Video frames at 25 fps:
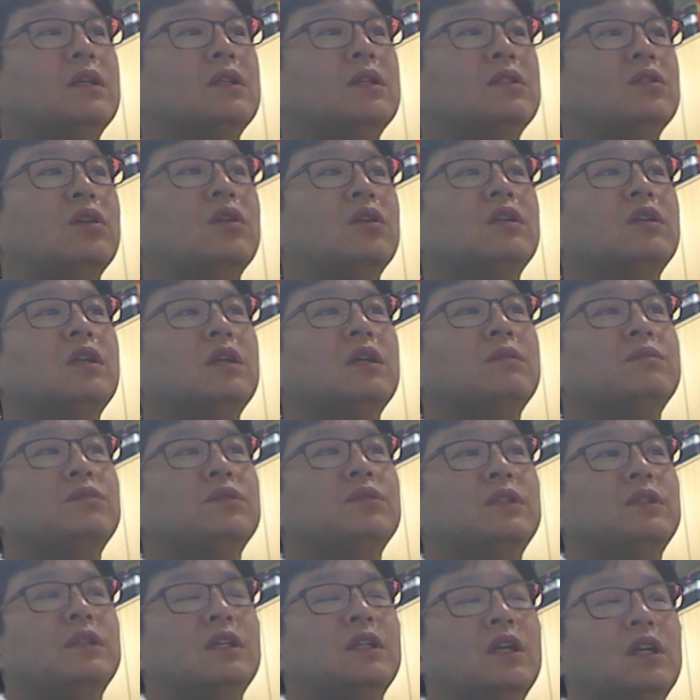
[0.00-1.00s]
절개
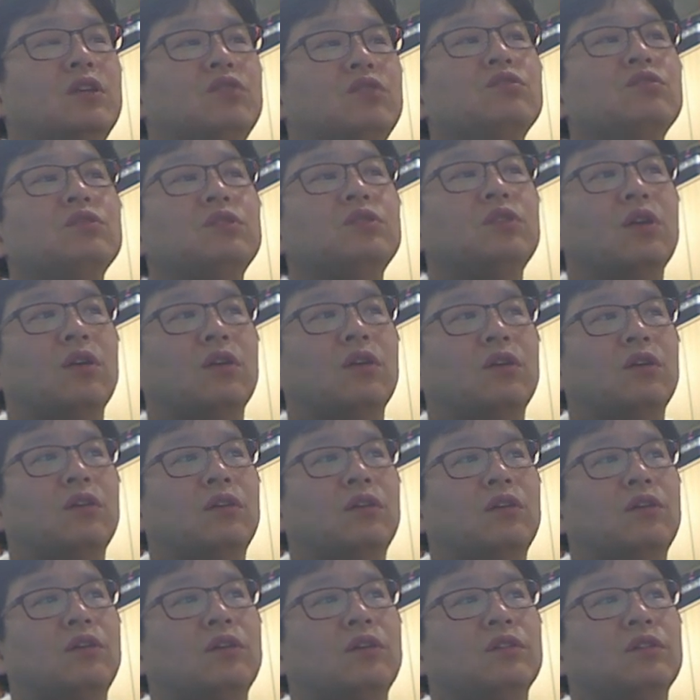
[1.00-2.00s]
부위에 흉터
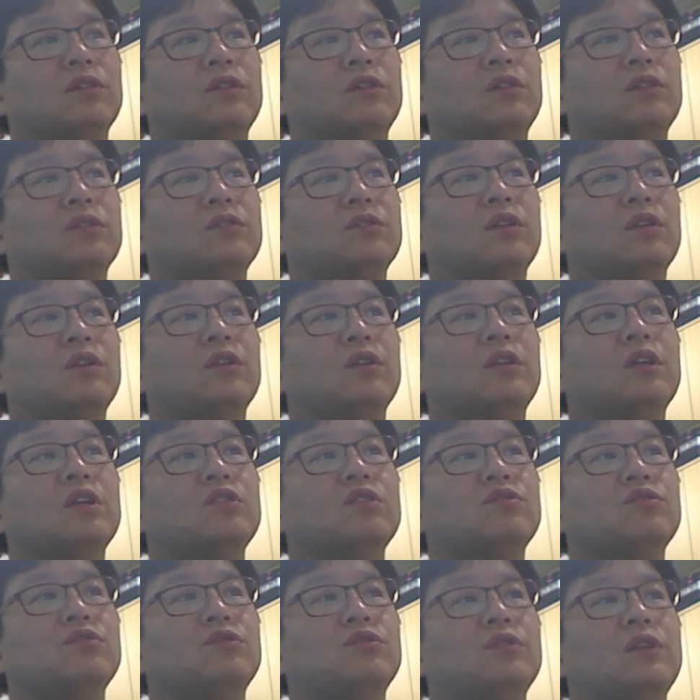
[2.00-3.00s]
그리고 절개
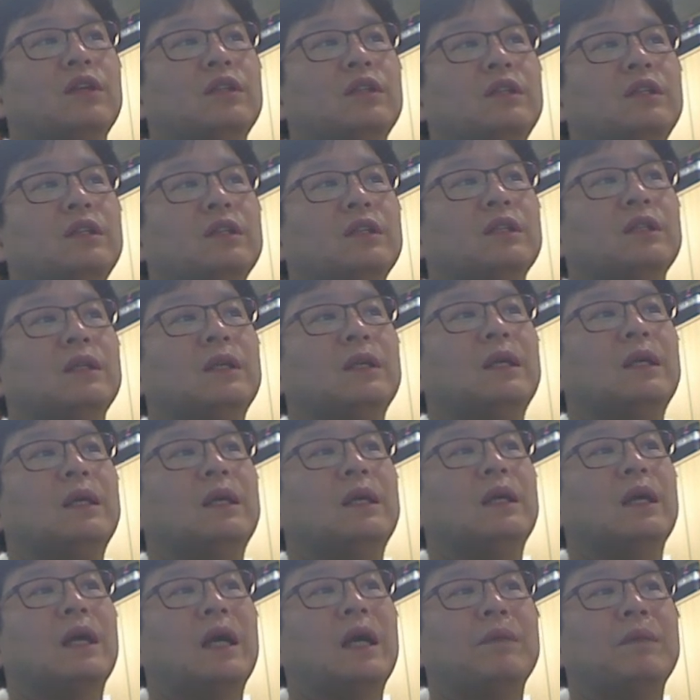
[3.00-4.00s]
주위에는
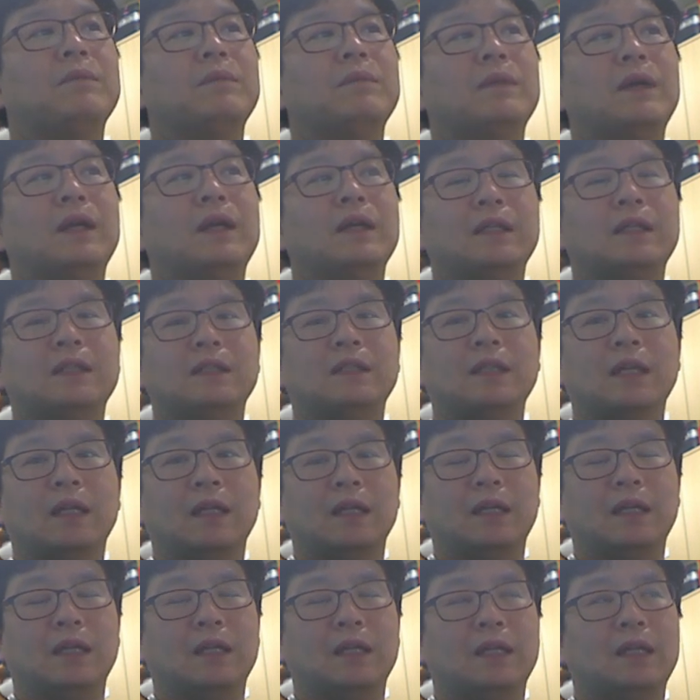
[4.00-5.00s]
감각 이상,
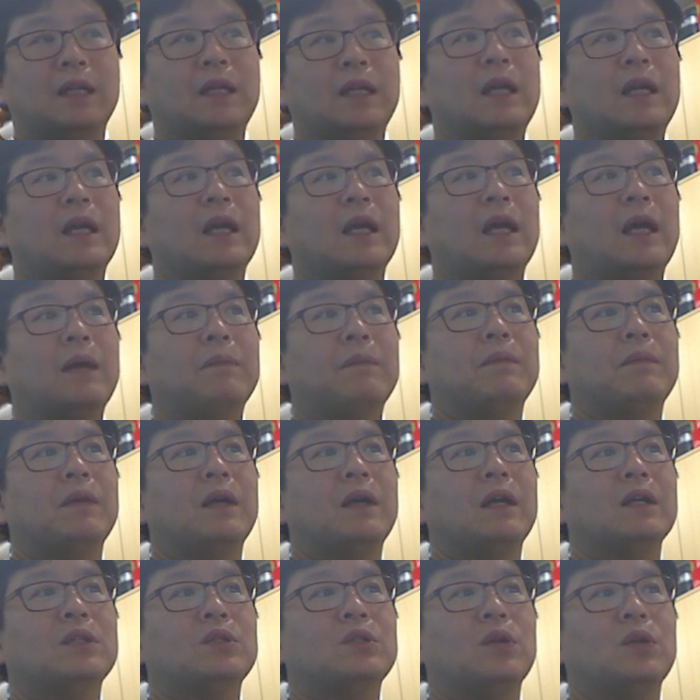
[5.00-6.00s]

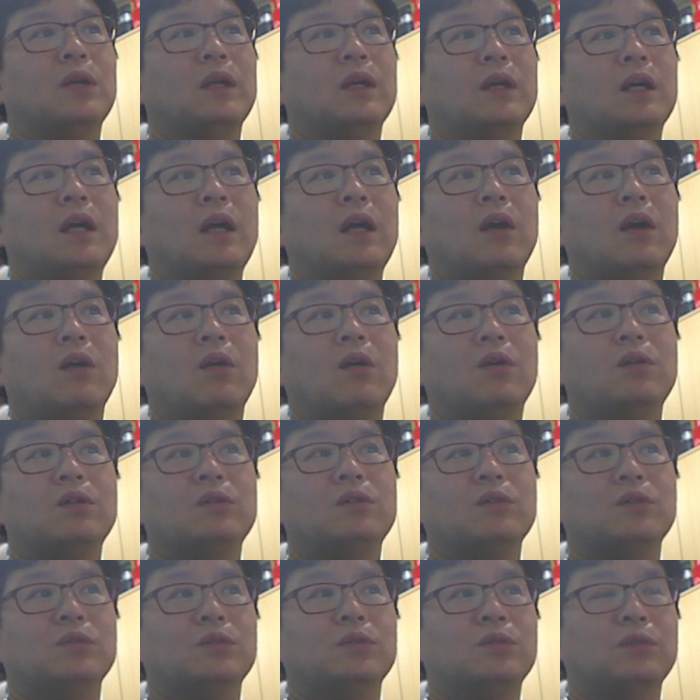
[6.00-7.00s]
감각 저하가 어느
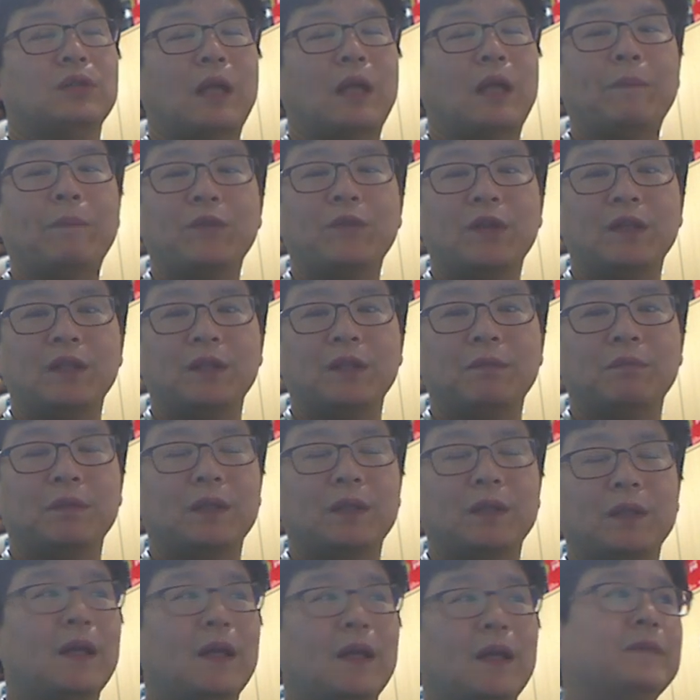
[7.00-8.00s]
정도 남게
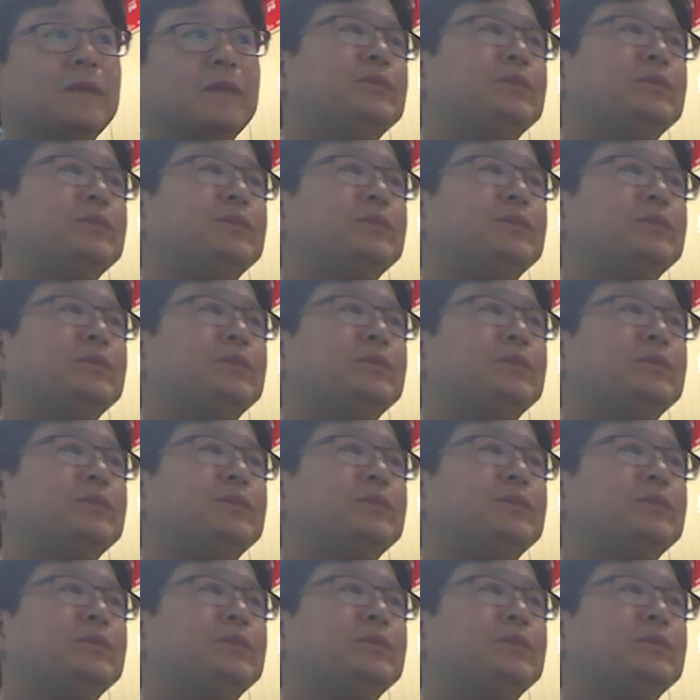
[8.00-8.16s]
됩니다.